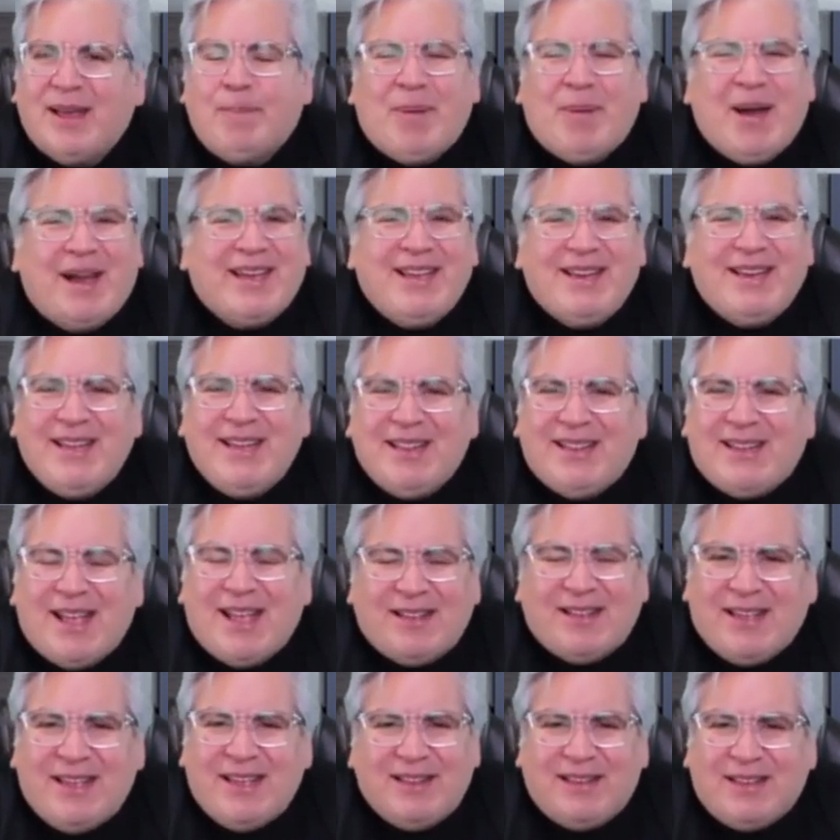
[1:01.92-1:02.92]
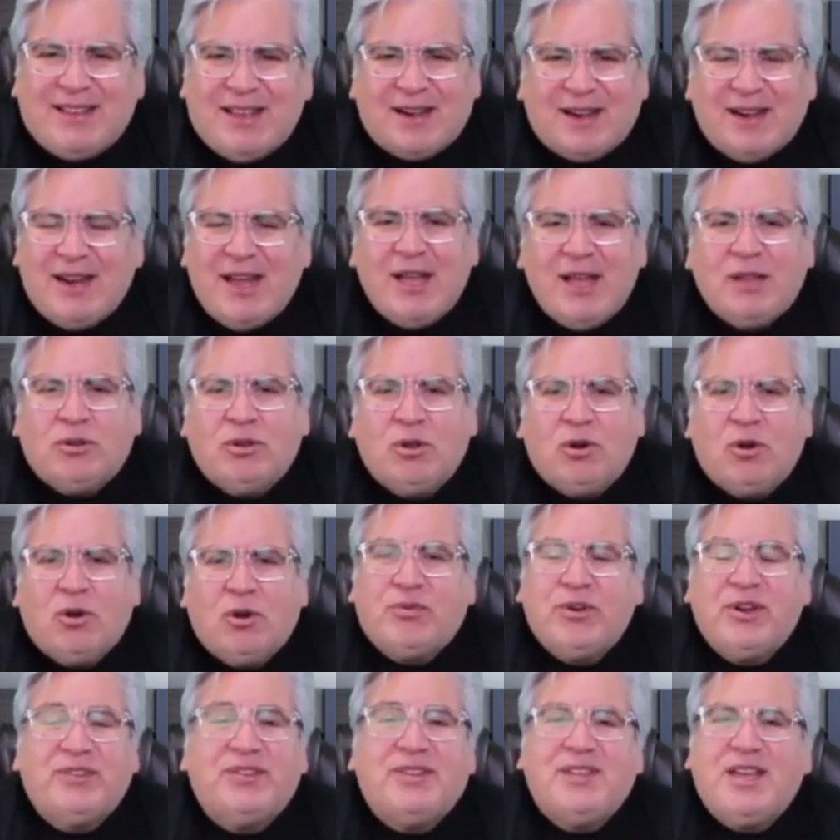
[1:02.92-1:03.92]
paginitas de internet
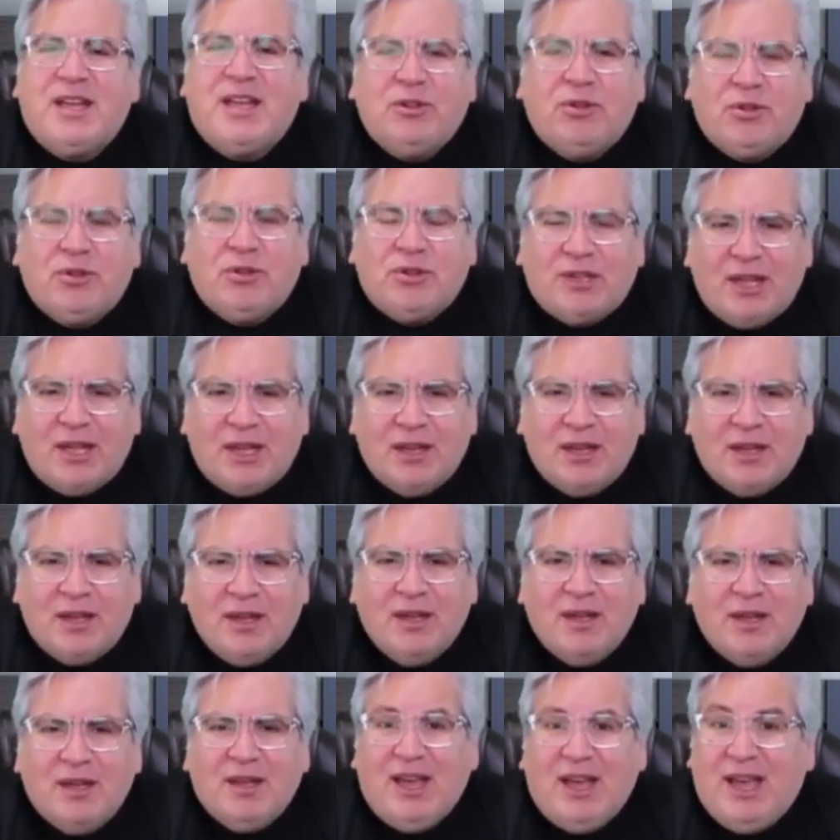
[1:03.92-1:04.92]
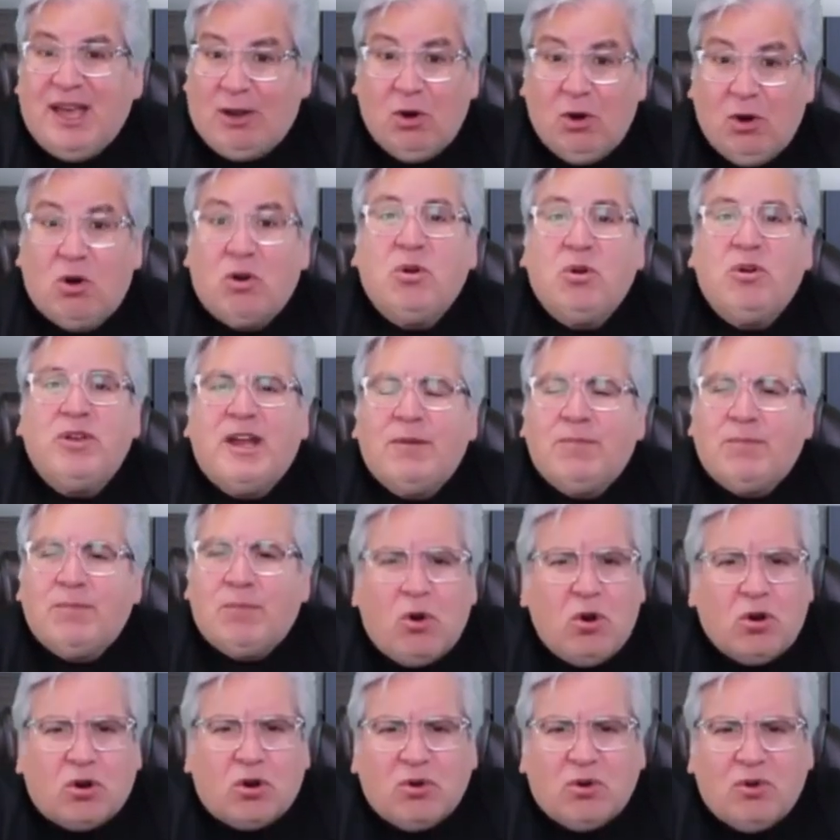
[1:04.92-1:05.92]
ofreciéndote el oro y el
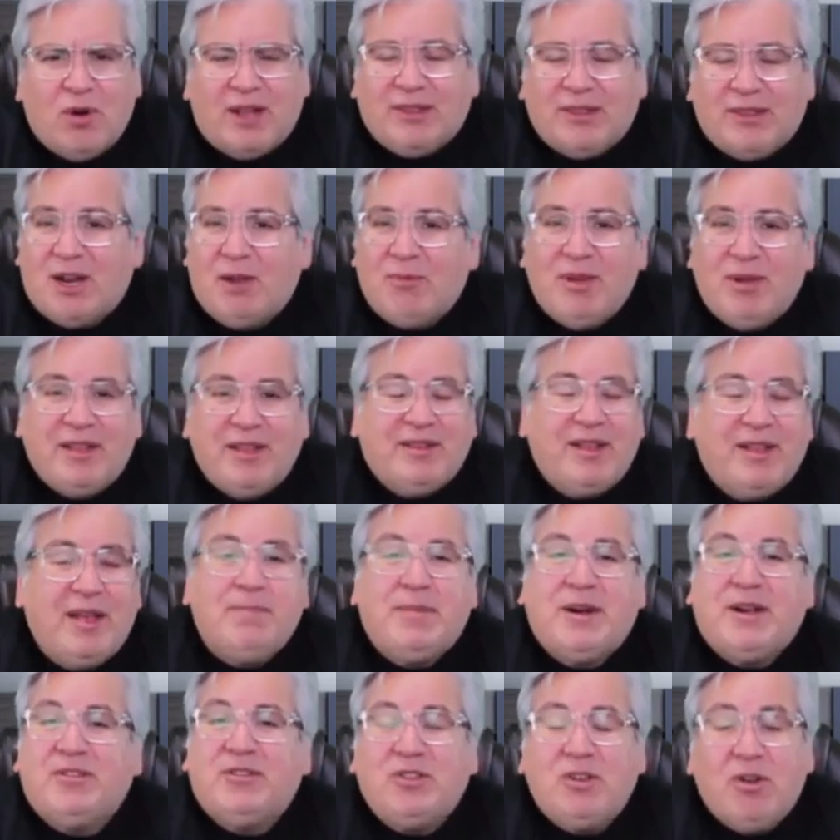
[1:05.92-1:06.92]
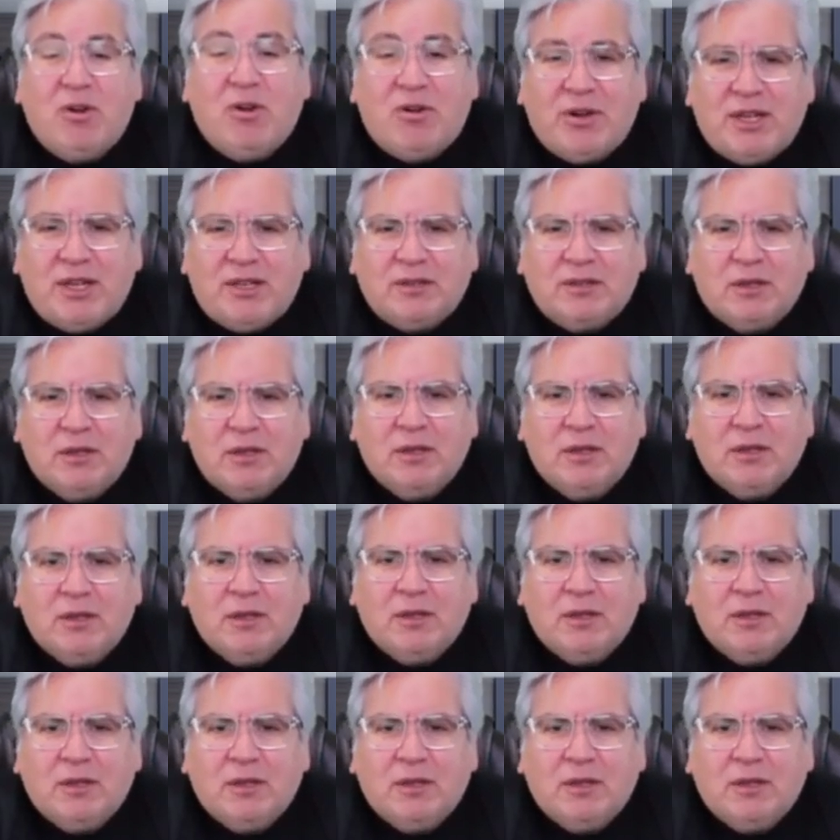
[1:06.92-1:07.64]
morro a través de inversiones.